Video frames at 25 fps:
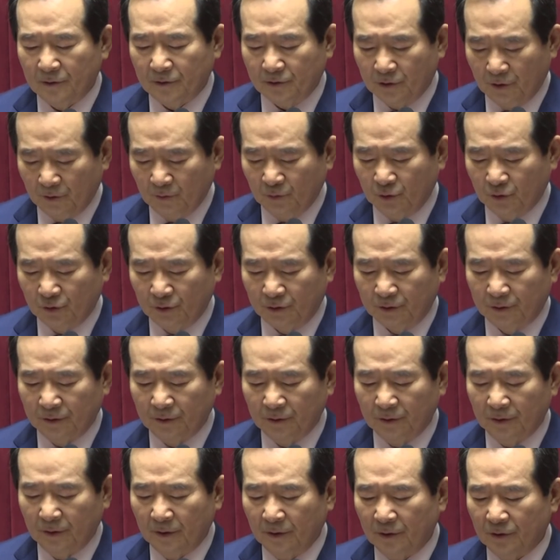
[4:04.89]

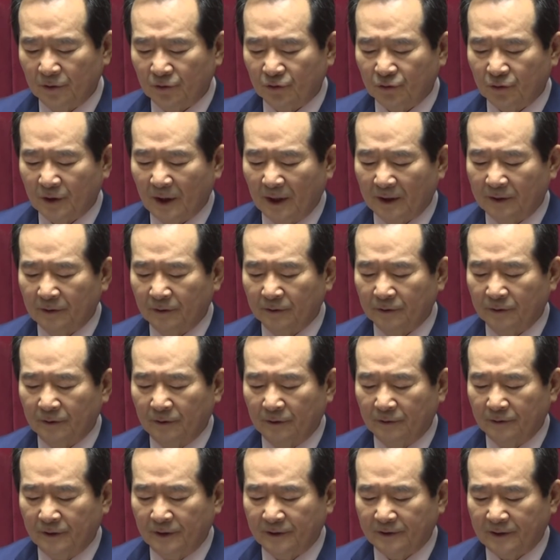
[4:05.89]
정부는 추가
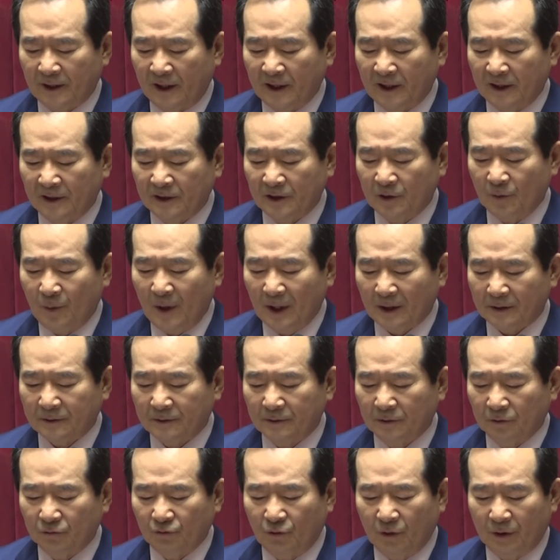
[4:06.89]
경정예산안이
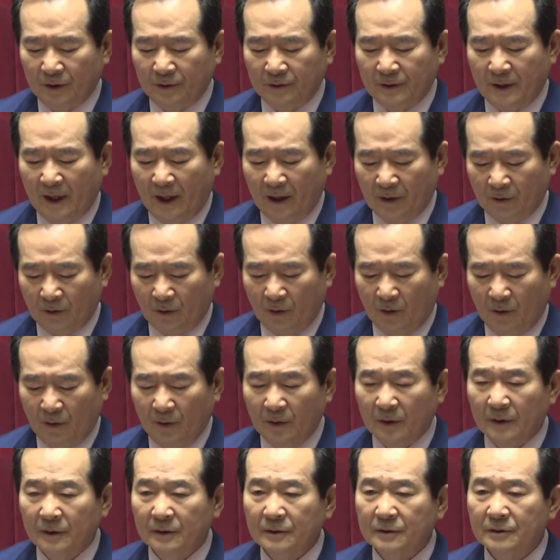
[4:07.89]
확정되는 대로
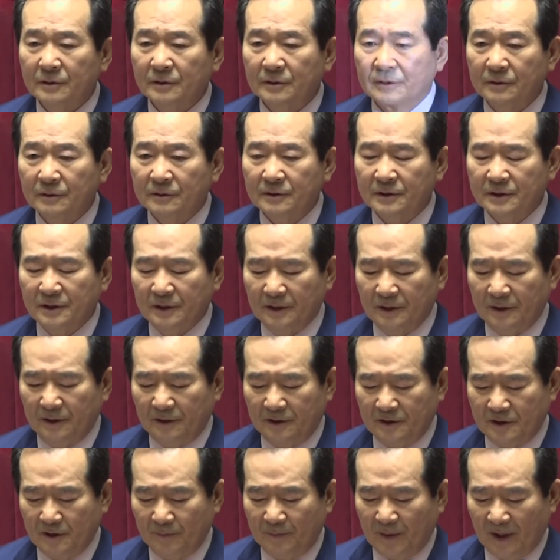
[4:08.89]

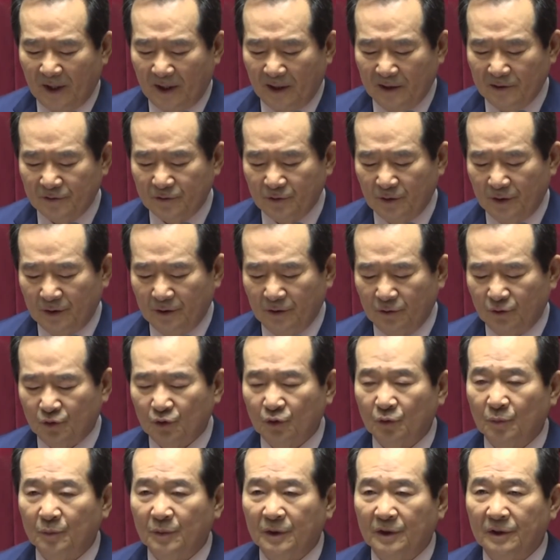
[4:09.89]
즉시 집행할 수 있는
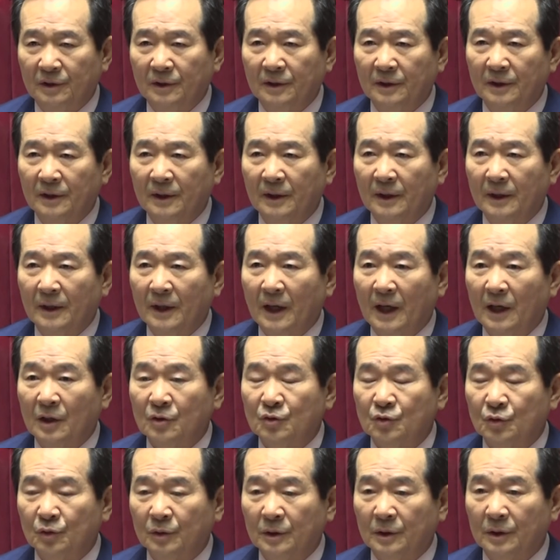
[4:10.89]
준비를
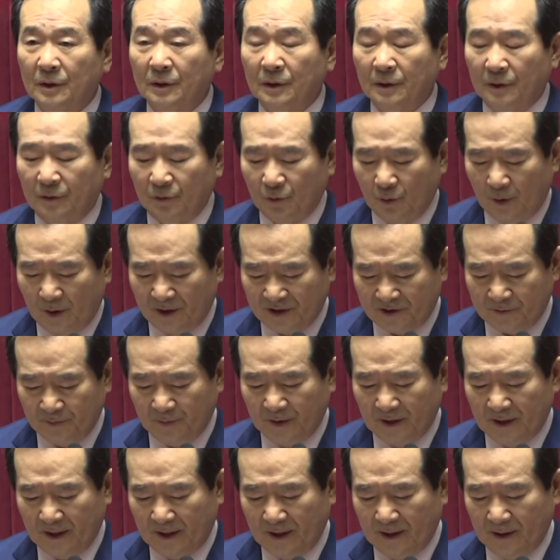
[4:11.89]
갖추어
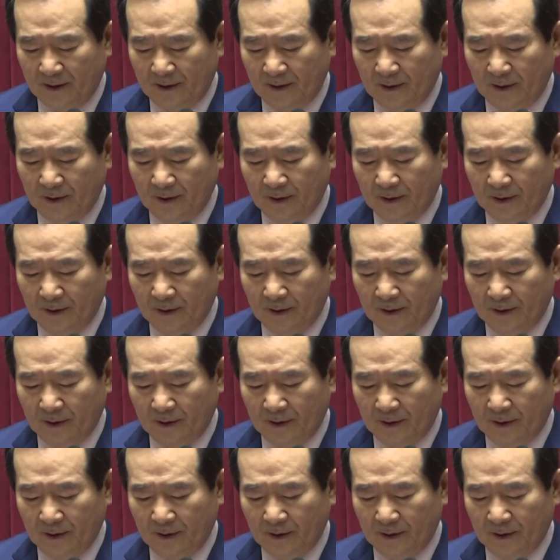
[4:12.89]
놓았습니다.